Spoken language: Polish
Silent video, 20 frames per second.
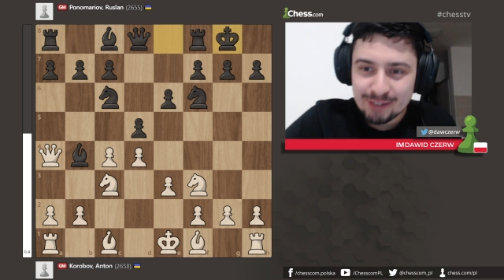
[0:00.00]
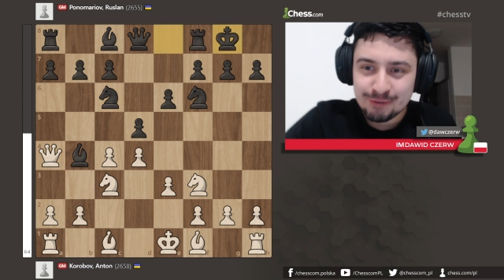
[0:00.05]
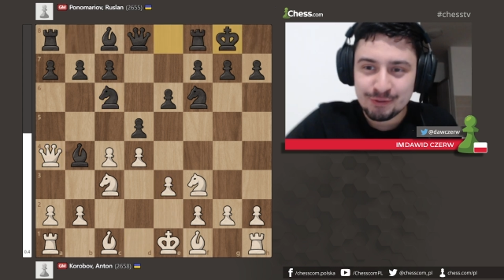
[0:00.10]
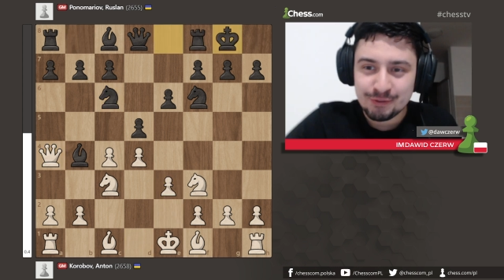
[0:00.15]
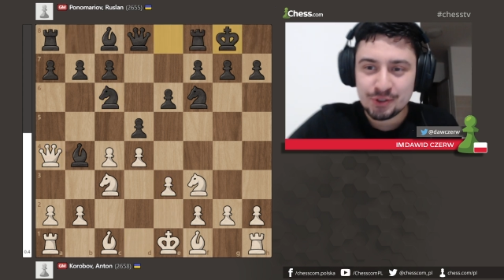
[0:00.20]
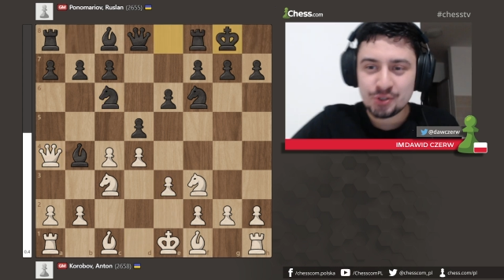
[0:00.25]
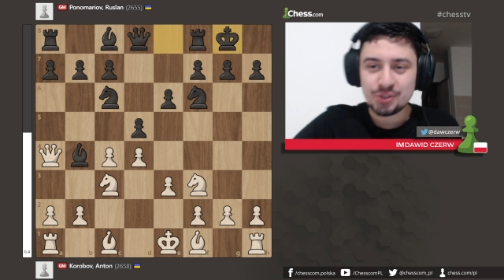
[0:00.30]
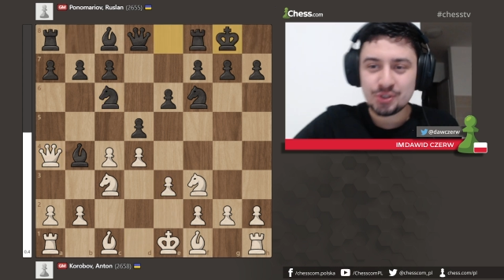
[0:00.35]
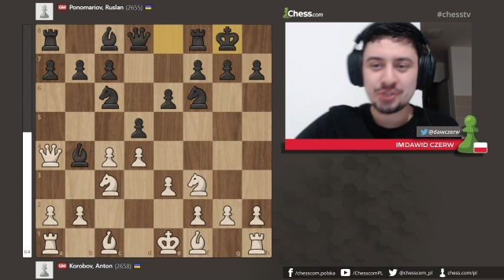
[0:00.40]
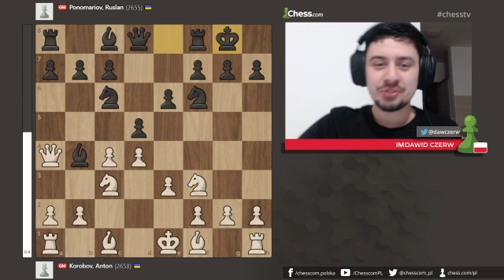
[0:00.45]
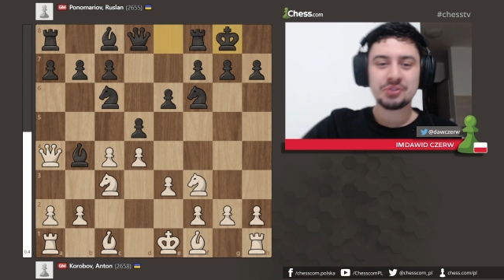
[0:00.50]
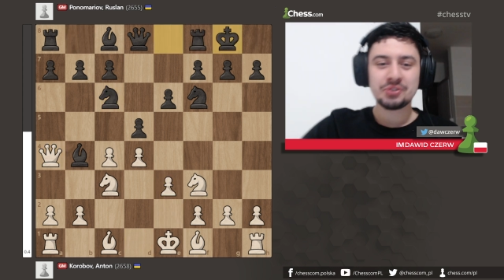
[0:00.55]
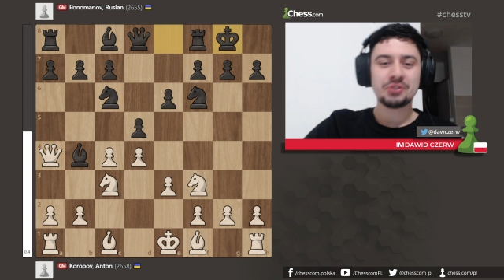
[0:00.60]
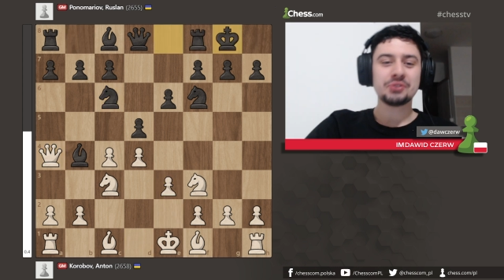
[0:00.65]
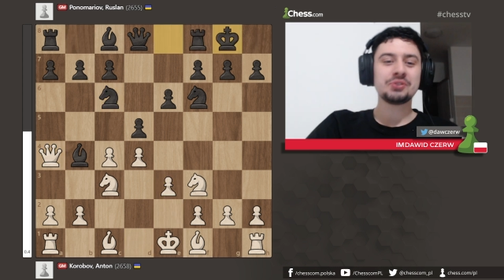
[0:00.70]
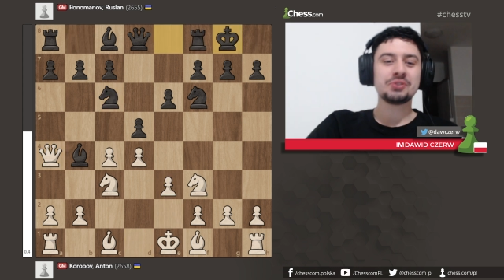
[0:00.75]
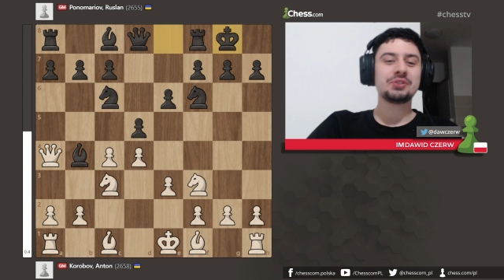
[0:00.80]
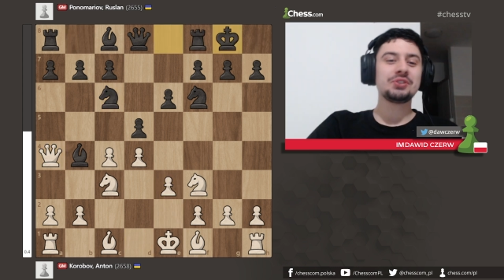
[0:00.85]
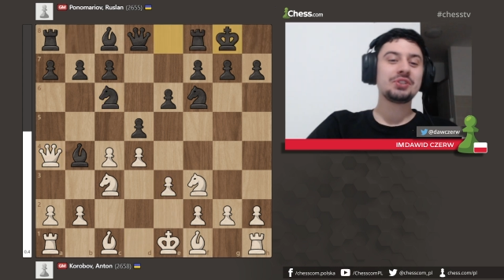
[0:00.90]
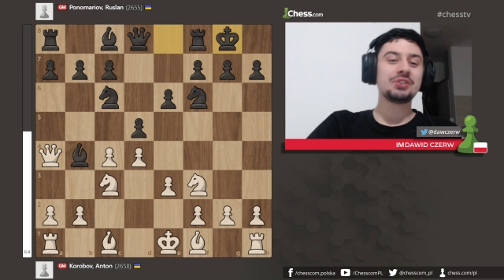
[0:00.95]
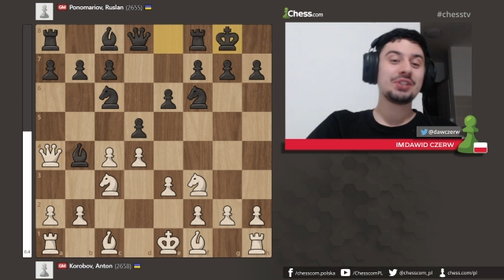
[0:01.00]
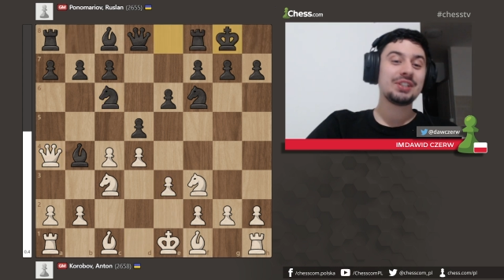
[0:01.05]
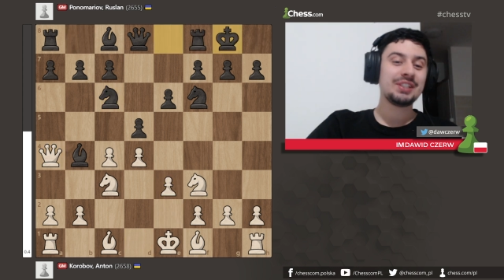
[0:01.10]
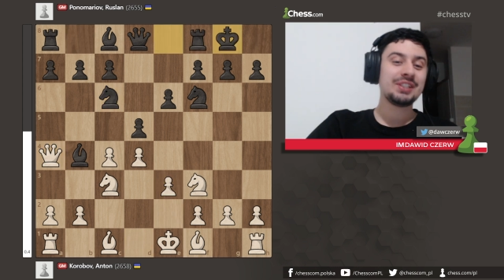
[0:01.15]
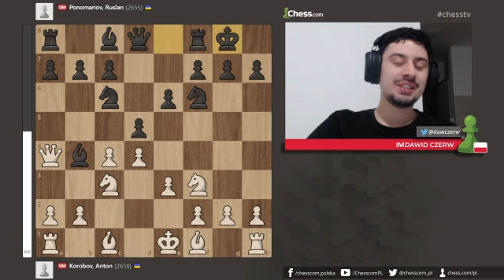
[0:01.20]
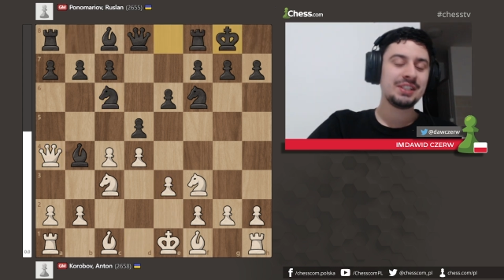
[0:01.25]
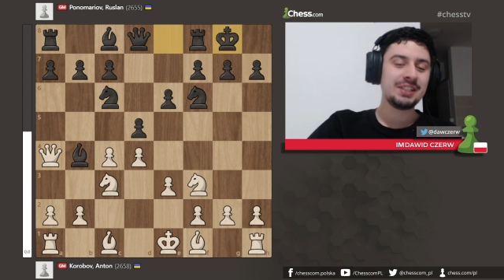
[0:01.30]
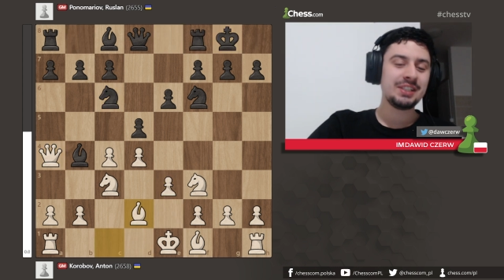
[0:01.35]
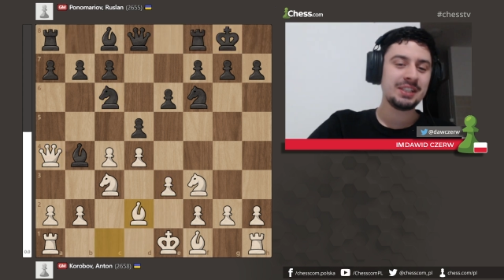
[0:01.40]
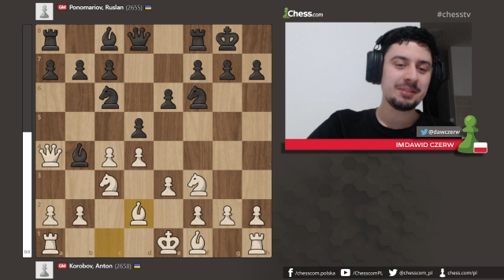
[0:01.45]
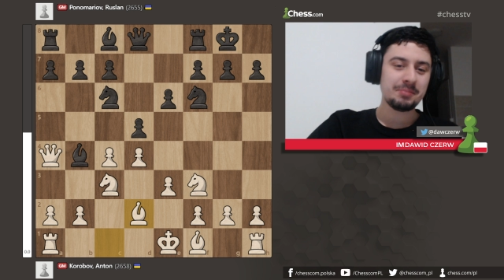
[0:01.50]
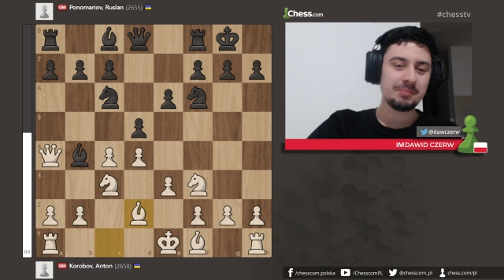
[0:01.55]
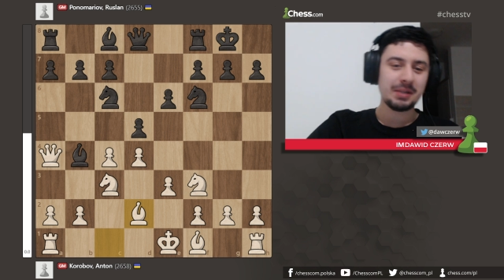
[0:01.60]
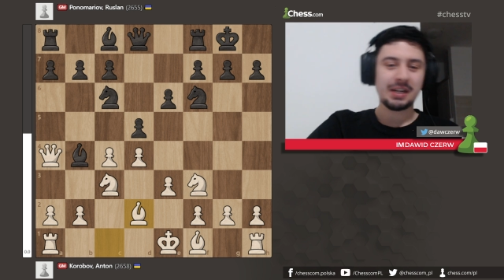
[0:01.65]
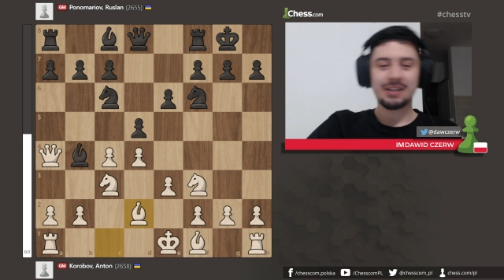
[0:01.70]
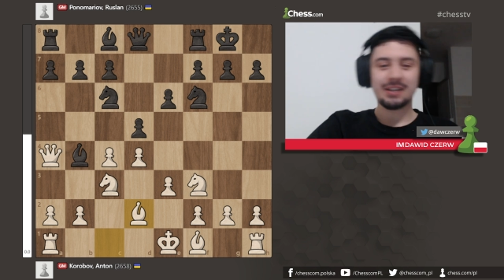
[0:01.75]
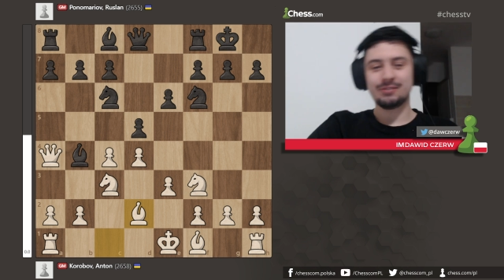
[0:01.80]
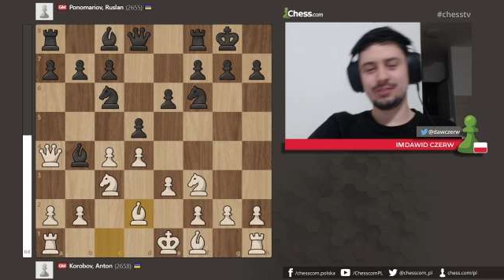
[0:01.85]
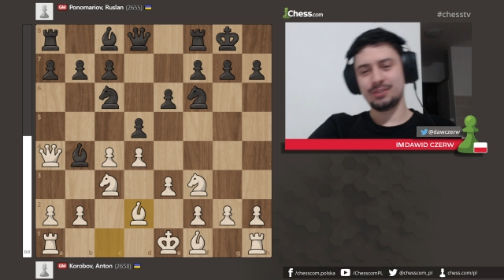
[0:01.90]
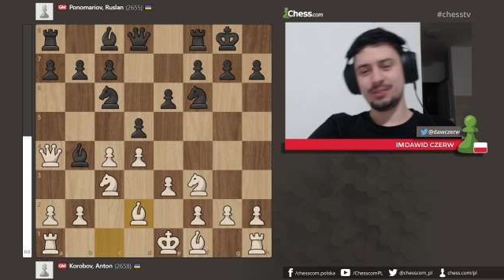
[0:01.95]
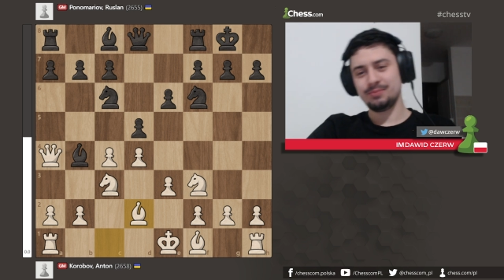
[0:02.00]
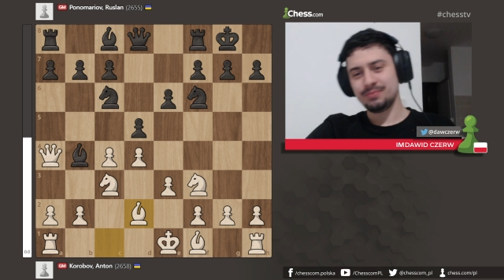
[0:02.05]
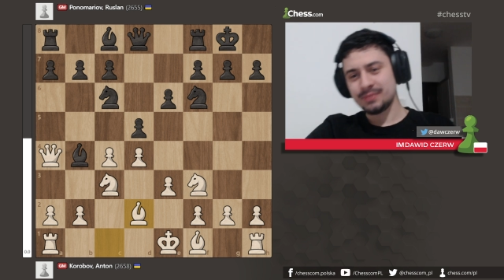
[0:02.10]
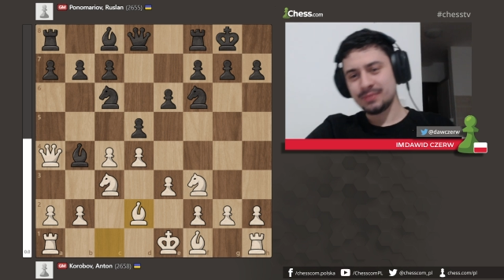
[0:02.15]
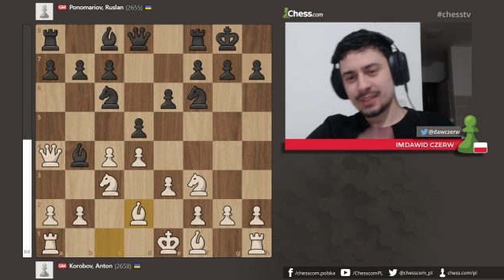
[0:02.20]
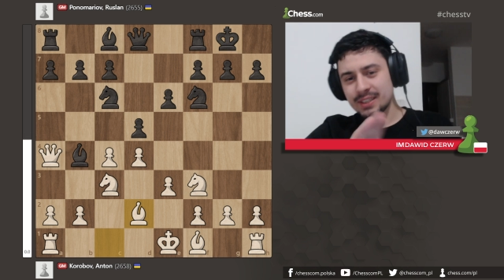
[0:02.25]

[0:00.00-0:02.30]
wyszedł dosyć niemrawy,